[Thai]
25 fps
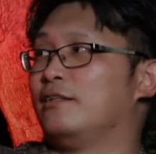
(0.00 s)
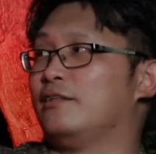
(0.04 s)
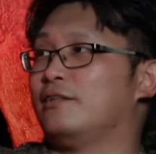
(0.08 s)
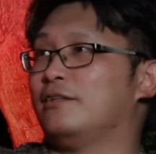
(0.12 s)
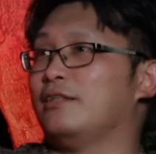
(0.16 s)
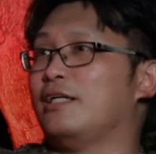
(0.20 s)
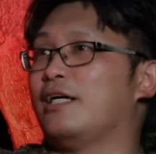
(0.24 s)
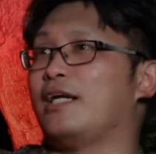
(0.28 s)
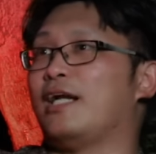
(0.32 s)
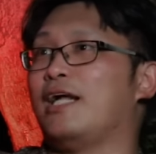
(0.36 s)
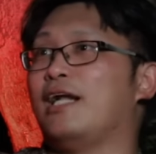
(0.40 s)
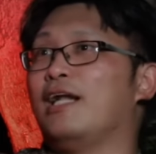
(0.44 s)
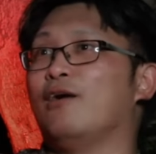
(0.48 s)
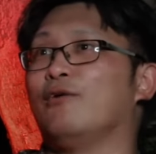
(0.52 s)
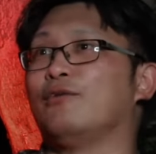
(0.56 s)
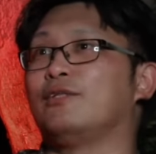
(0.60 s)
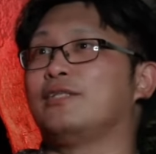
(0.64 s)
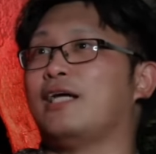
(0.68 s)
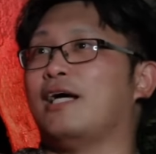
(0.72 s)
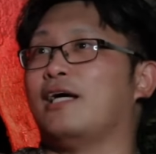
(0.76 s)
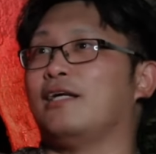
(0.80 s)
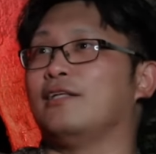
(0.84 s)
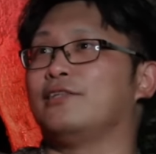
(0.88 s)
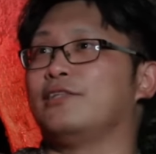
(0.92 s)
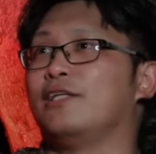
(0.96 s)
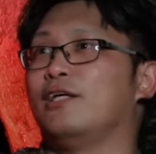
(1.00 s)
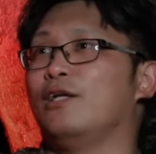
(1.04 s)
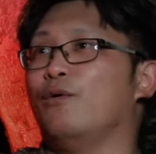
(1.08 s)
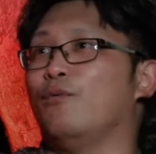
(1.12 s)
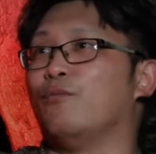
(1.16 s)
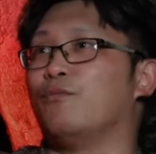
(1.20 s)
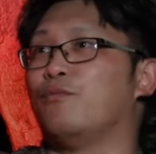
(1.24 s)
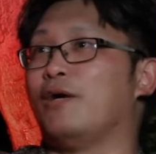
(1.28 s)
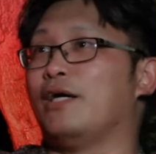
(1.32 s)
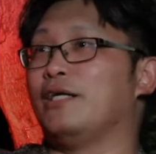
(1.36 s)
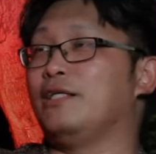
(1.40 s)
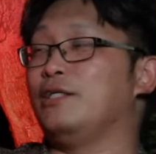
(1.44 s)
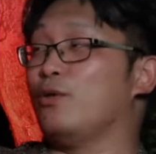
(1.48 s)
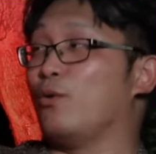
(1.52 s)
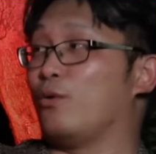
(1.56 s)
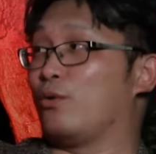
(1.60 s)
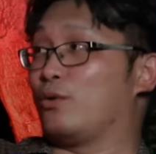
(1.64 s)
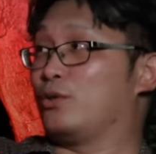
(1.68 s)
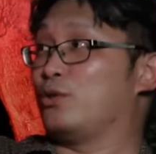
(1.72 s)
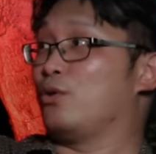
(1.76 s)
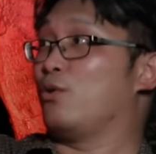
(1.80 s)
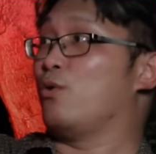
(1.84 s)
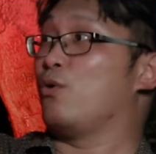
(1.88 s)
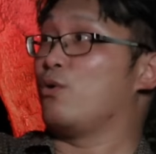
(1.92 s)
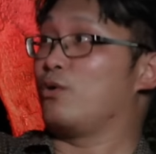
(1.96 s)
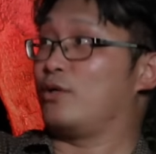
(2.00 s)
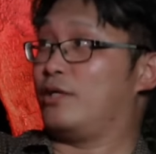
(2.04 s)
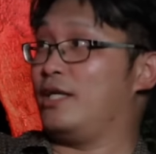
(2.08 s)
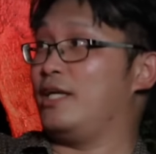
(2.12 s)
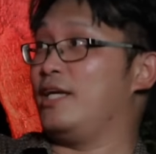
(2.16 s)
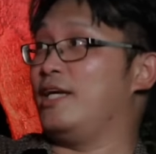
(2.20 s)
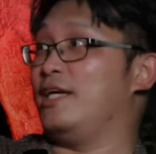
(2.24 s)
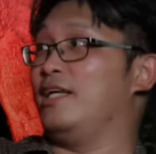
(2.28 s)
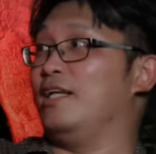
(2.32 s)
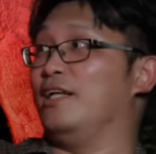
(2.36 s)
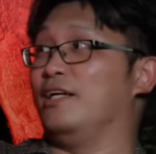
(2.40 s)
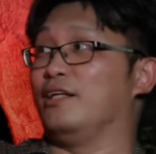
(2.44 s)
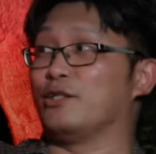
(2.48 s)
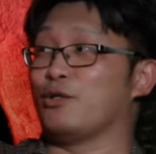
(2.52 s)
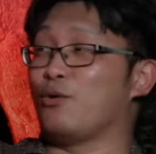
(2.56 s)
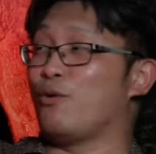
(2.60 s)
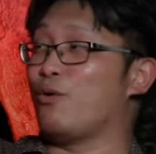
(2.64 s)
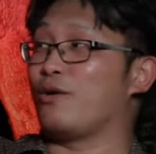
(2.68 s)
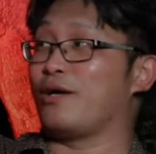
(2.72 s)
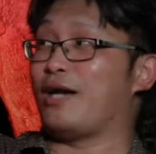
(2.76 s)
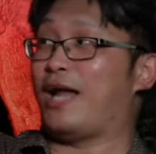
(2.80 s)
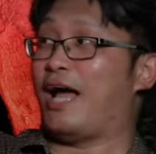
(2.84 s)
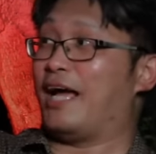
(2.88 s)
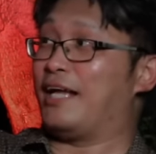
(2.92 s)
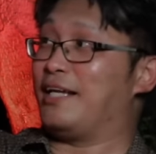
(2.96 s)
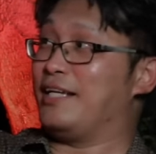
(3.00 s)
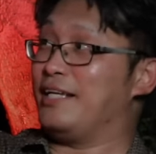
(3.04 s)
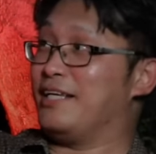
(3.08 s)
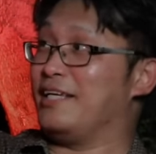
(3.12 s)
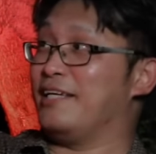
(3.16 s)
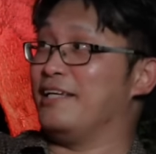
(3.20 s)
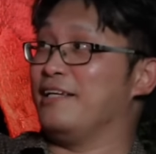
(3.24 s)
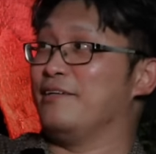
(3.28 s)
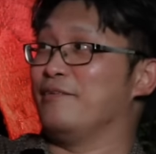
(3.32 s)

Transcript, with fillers: ดังนั้นเราจะสรุปว่าหยกโชคดีหรือโชคร้ายดี